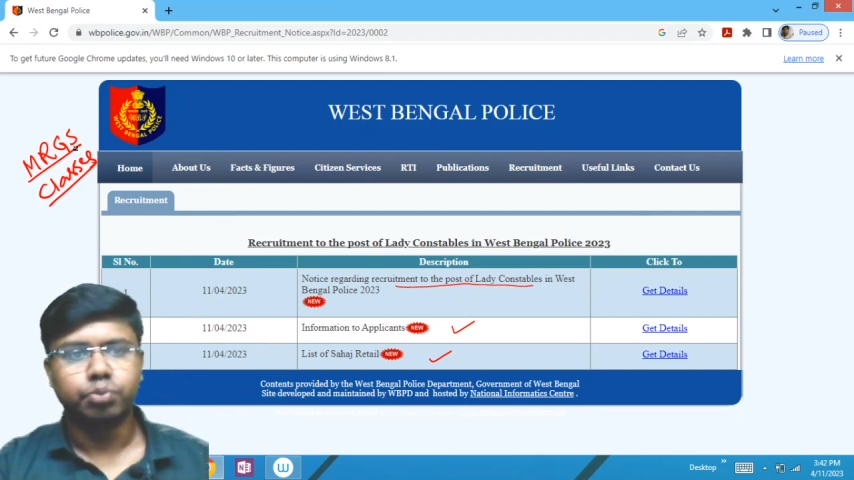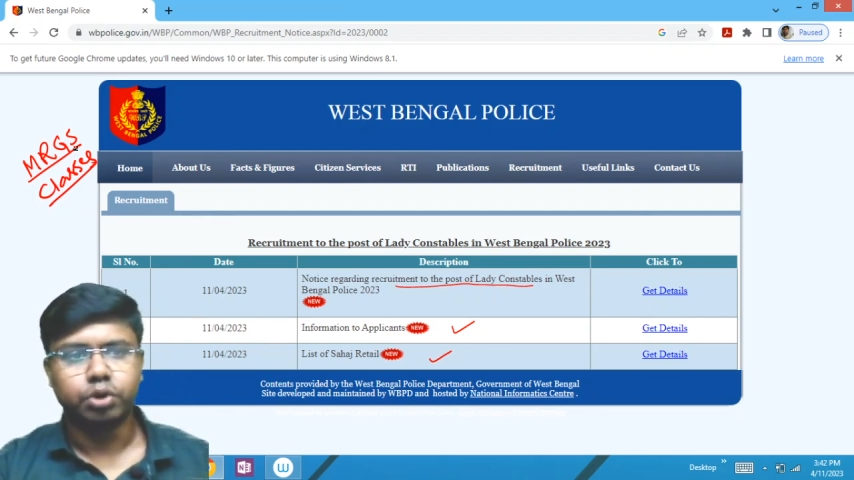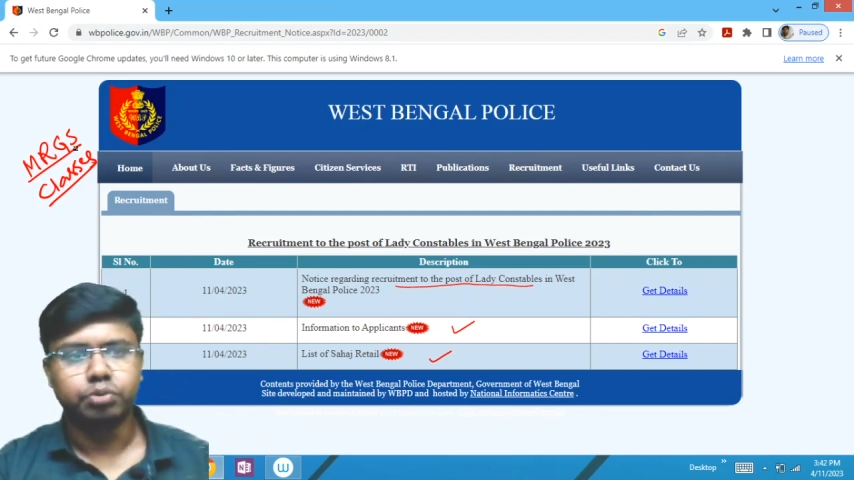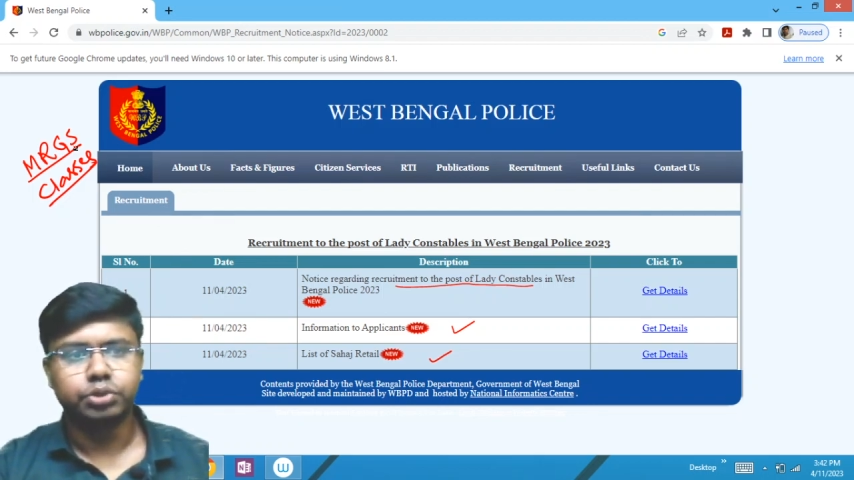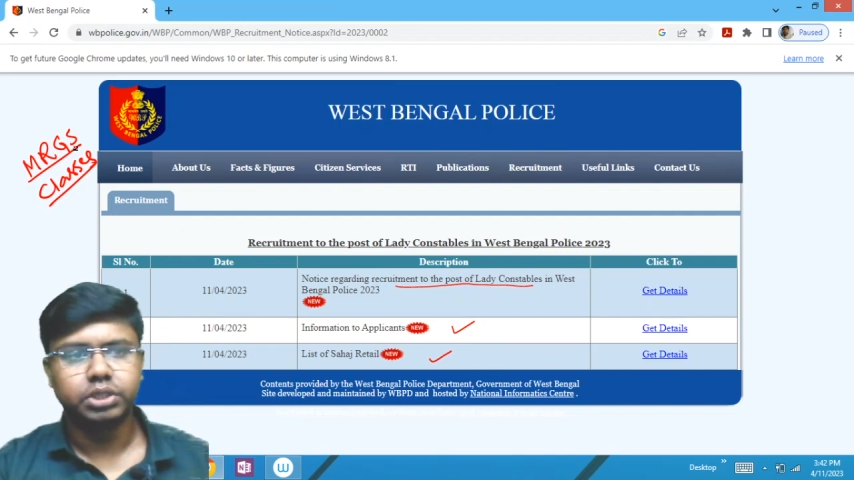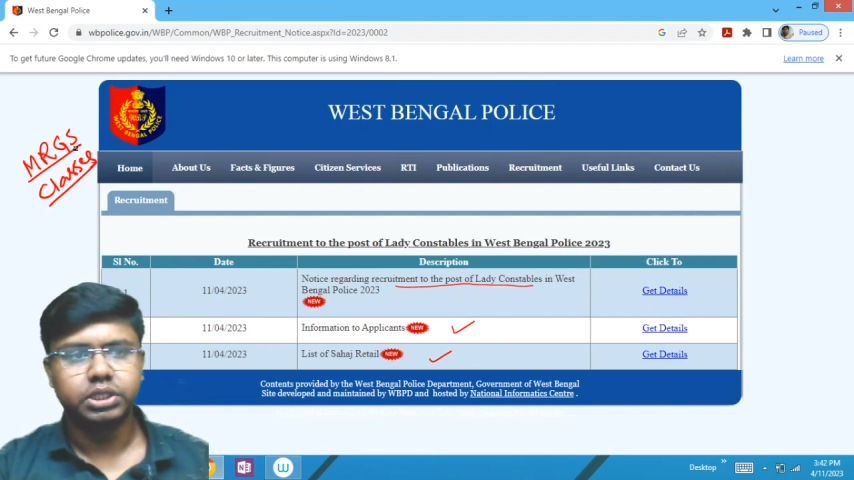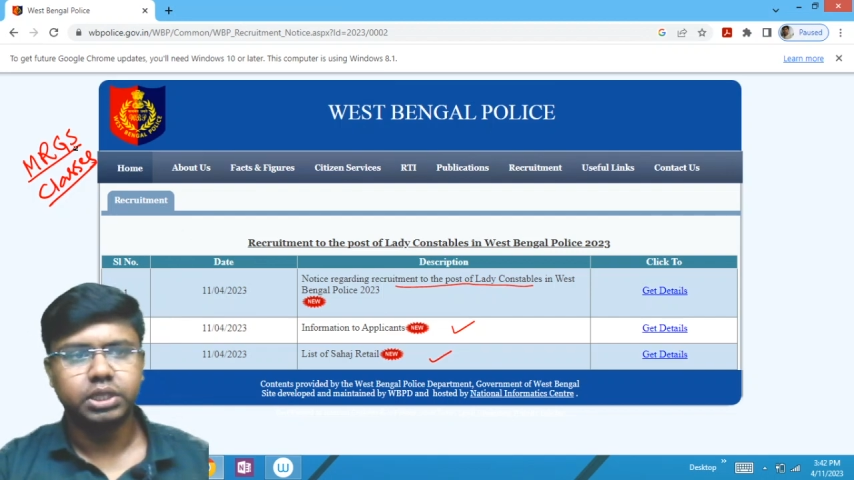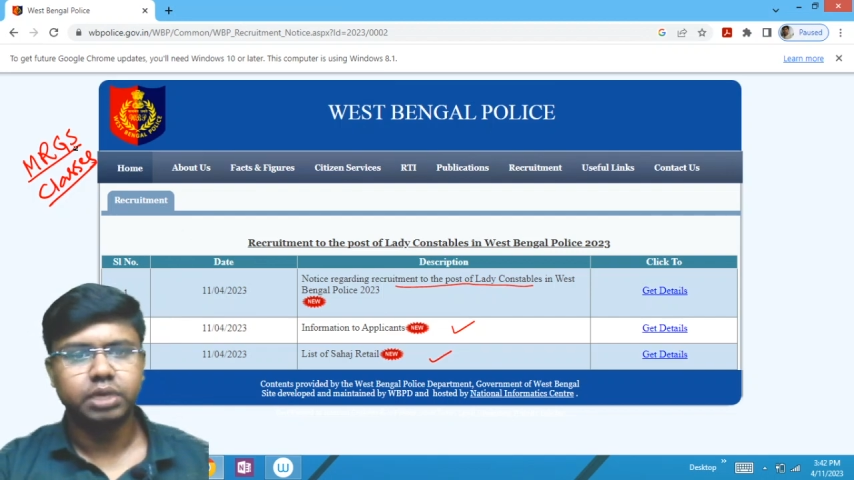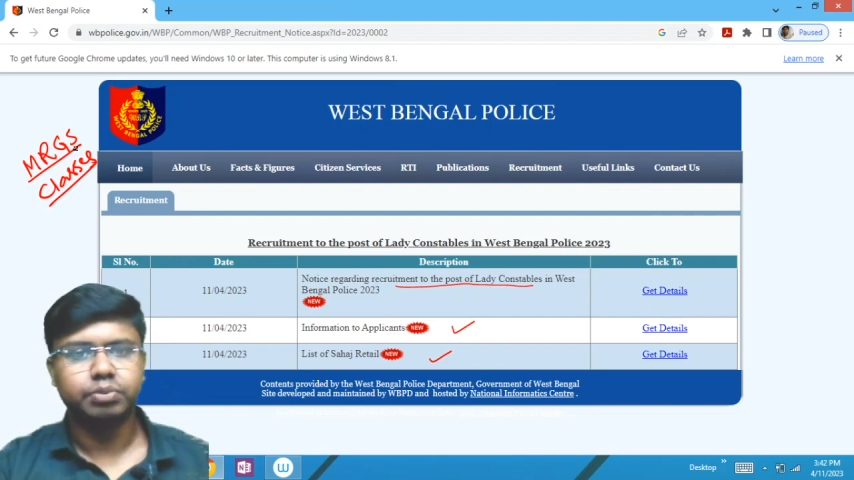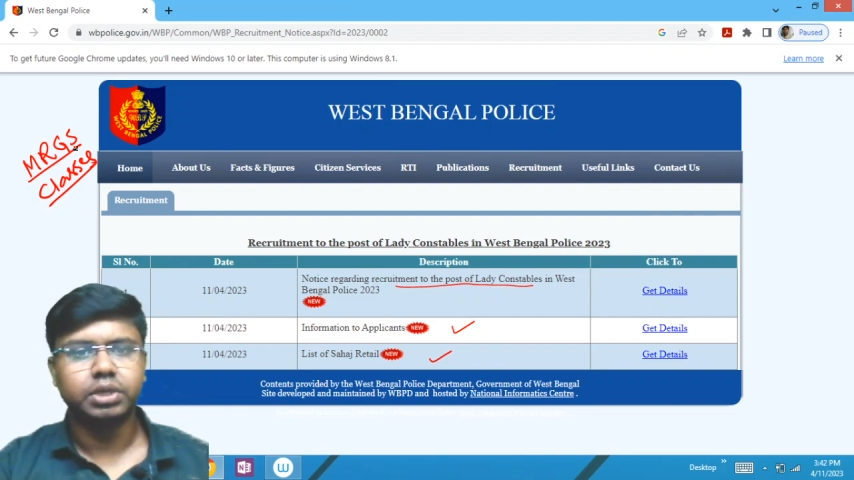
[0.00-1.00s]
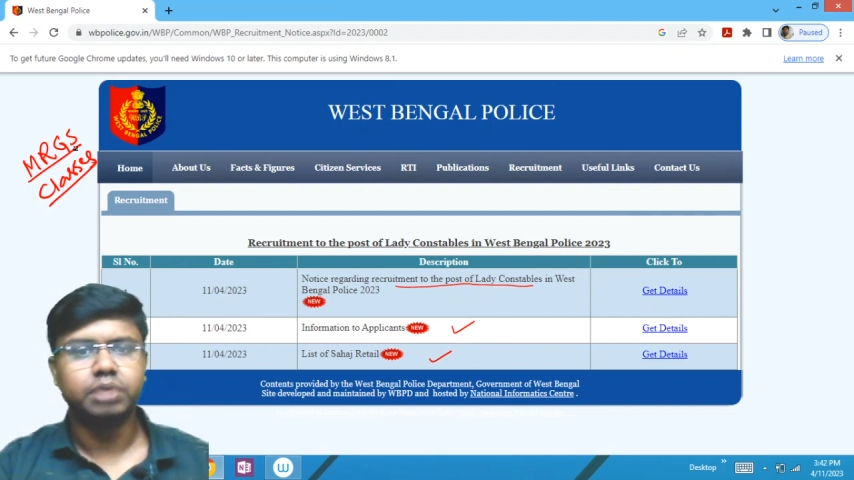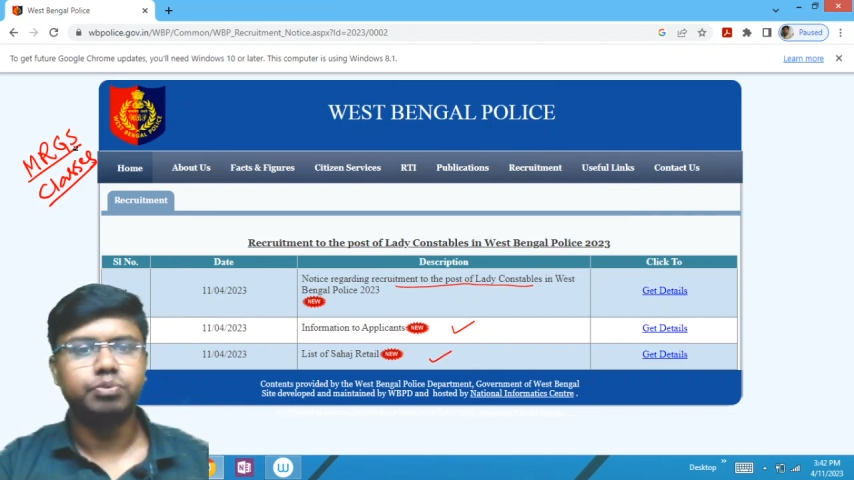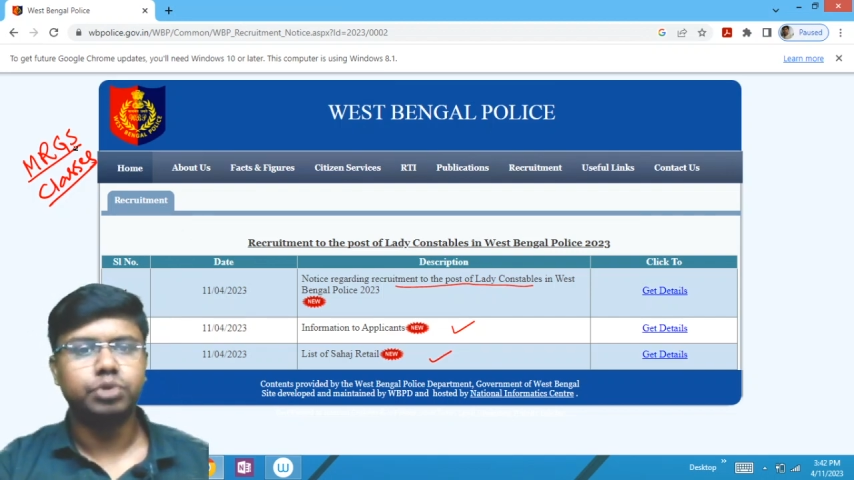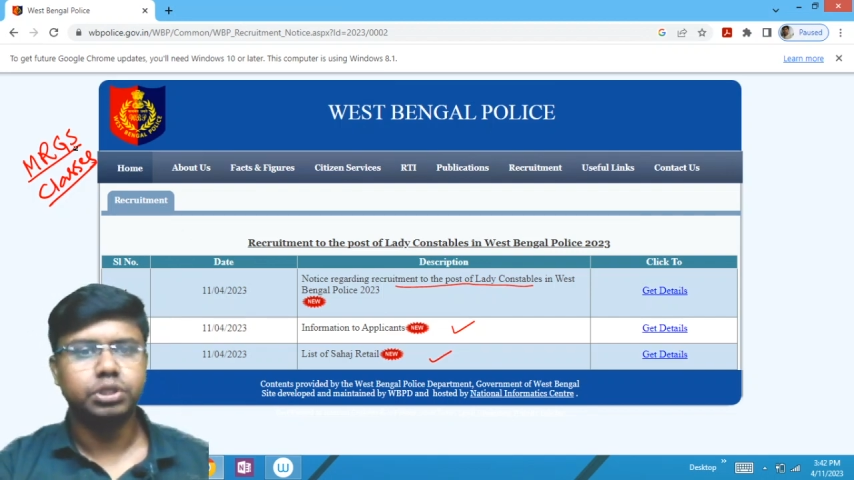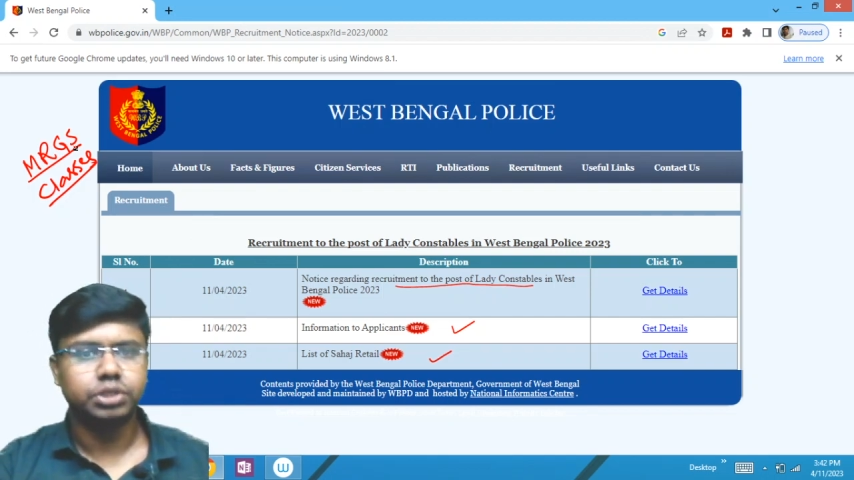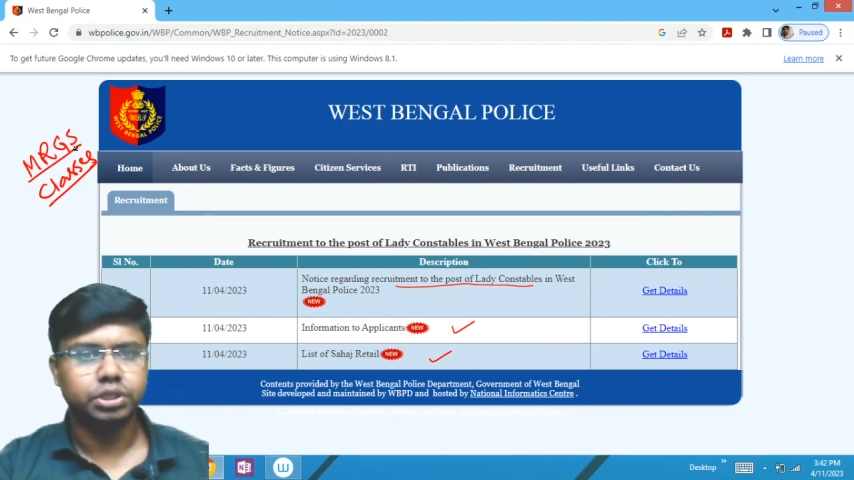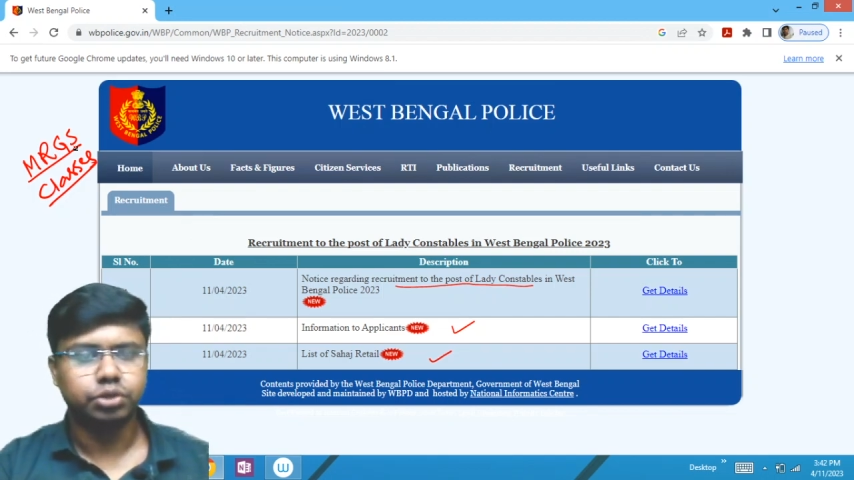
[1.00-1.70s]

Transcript: পরবর্তী যে এই পুলিশ